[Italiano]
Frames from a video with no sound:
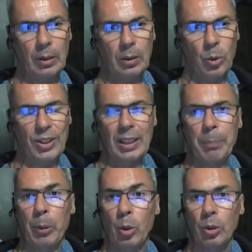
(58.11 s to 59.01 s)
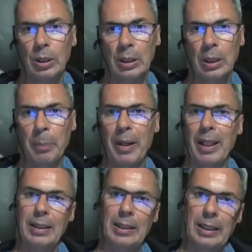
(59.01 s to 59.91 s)
questi approdi da
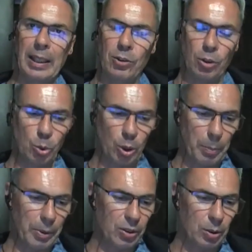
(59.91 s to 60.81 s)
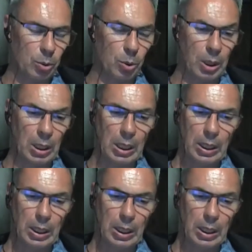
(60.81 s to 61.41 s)
parte di cacciatori e pescatori,